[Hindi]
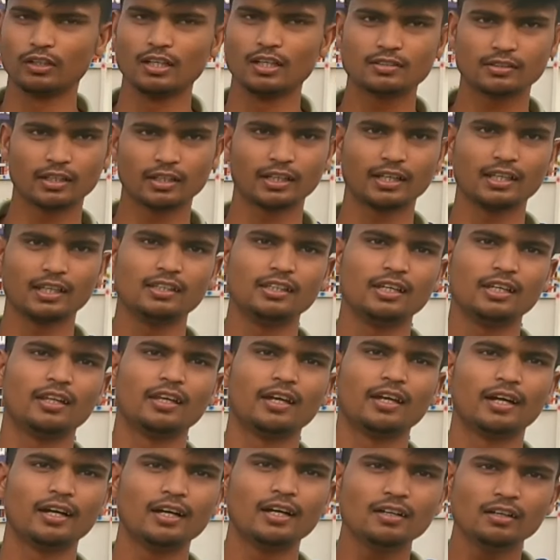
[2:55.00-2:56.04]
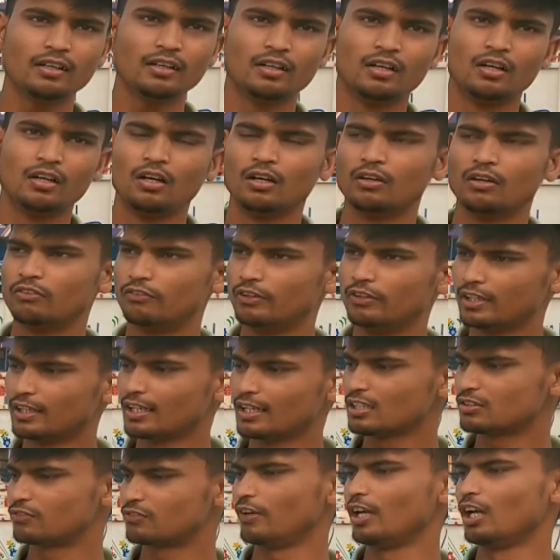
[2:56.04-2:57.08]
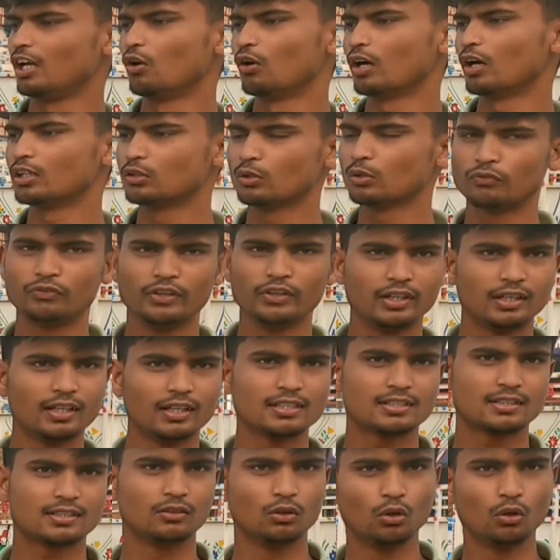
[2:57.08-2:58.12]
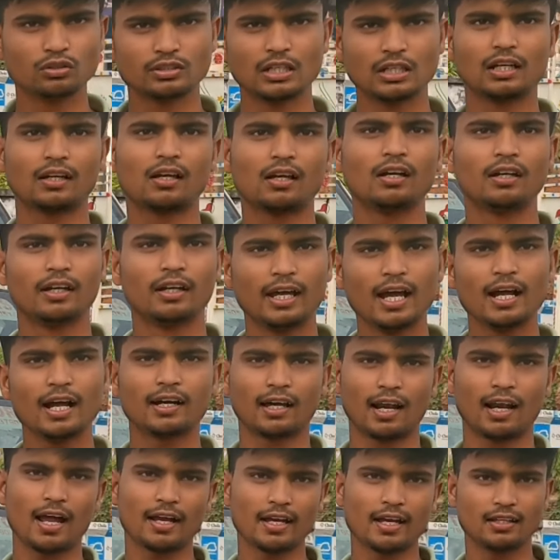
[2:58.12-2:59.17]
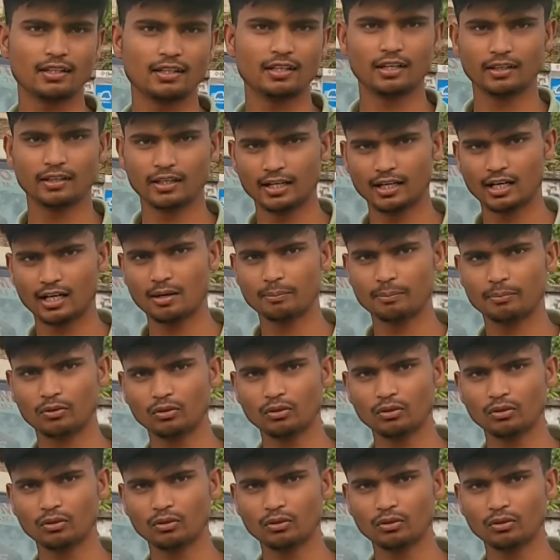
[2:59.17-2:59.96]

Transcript: इंश्योरेंस करके दिया जाएगा अच्छा फिटनेस फेल होगा तो फिटनेस दो साल का नया करा के दिया जाएगा